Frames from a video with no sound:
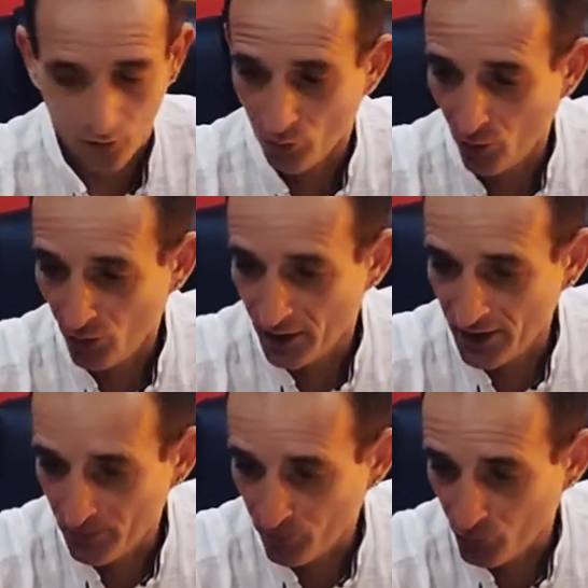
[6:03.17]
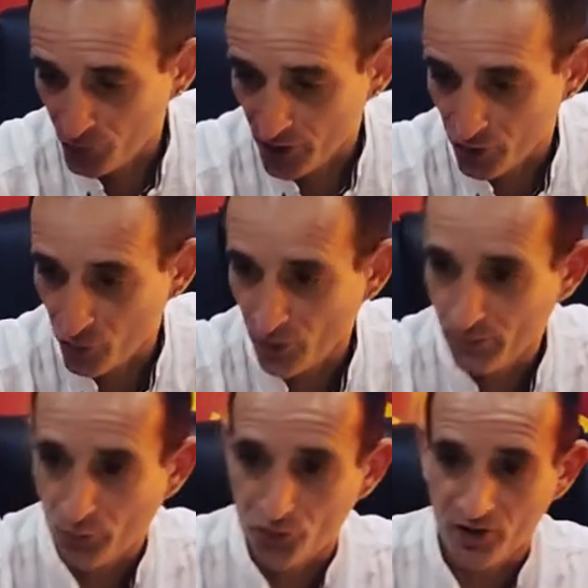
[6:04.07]
dans les prochains jours,
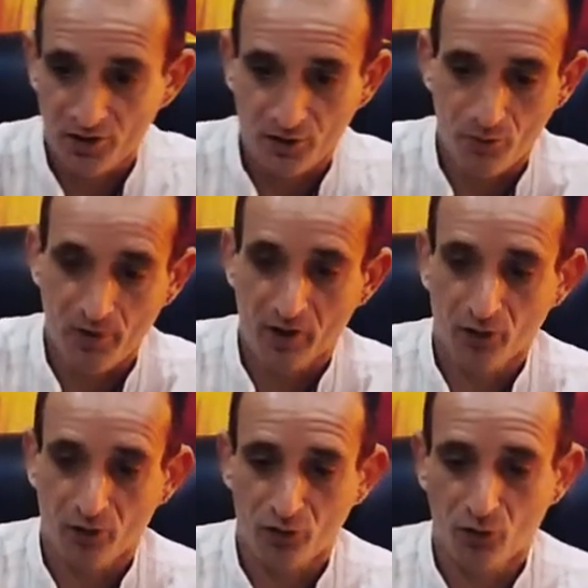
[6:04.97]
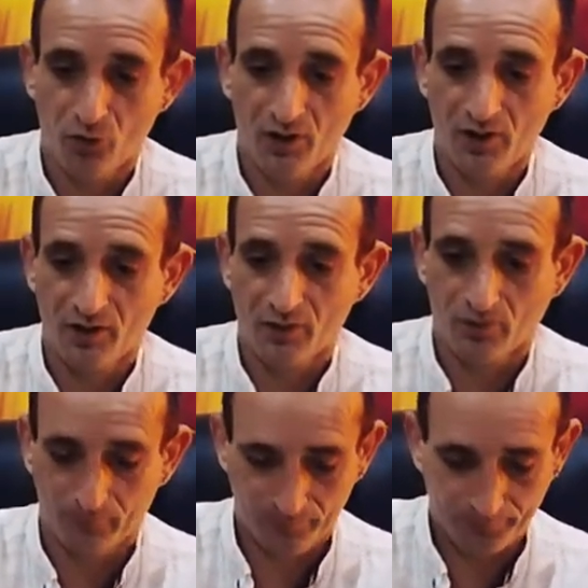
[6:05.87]
les prochaines semaines, en ce mois de
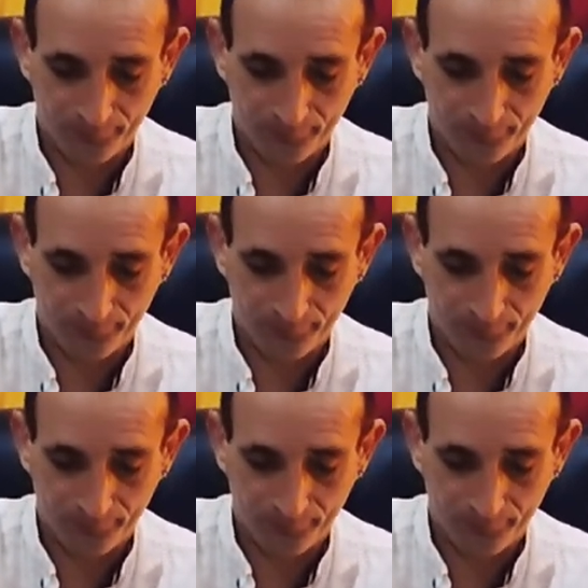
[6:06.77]
décembre.